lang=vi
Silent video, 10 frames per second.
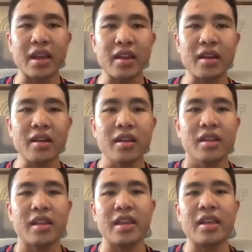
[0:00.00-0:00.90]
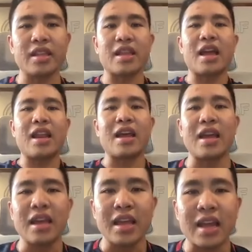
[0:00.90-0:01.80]
kết ha thì hiện tại là
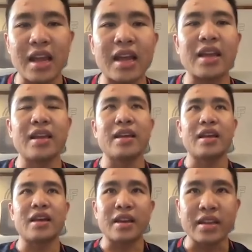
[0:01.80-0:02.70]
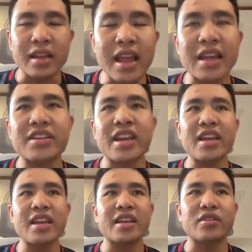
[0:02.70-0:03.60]
à, à cái hạn
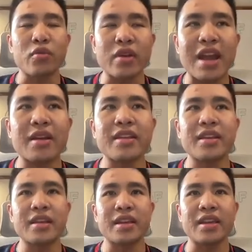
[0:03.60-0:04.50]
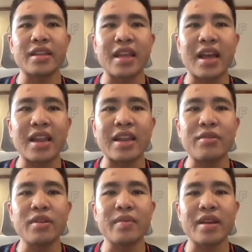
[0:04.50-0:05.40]
chế của DAO là gì hiện tại là nếu
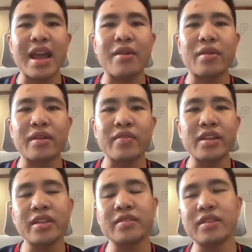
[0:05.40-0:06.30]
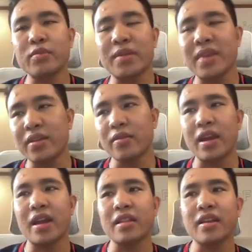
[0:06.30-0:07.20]
như mà DAO là viết trên chúng ta biết rồi
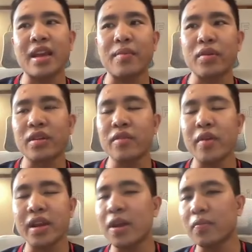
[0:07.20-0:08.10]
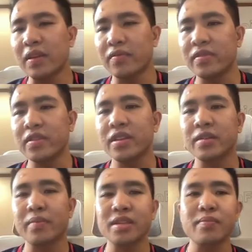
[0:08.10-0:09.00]
à tất cả mọi thứ hoạt động đều
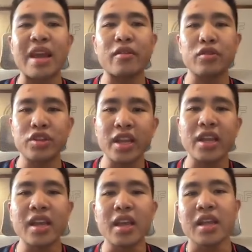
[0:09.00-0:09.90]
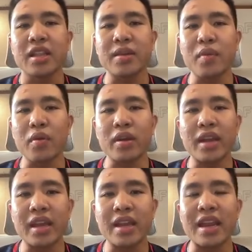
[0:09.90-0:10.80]
trên smart contract thì mỗi
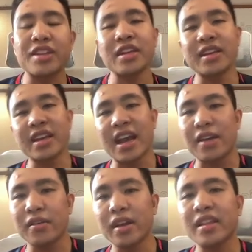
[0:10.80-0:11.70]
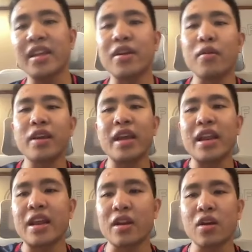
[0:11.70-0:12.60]
khi đã triển khai rồi á, thì đôi khi
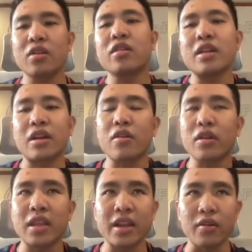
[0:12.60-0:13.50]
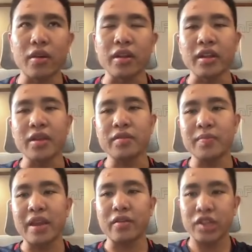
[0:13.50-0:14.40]
là nó rất là khó thay đổi ở những cái
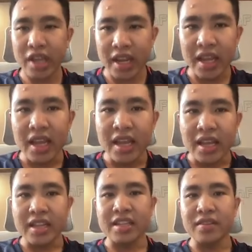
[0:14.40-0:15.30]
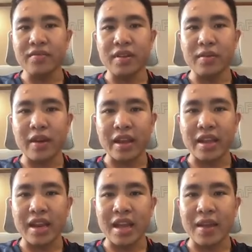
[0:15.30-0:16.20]
smart contract thì chính vì vậy
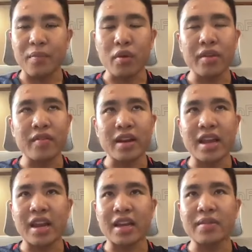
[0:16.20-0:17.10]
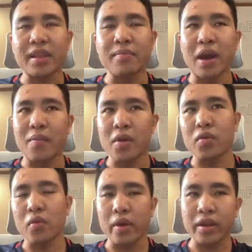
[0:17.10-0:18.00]
là một cái vấn đề là cái tính bảo mật
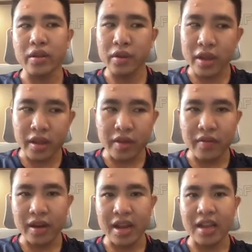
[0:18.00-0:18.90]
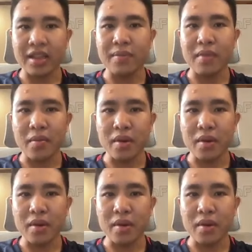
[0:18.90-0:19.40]
của cái cái, cái vấn đề là tính bảo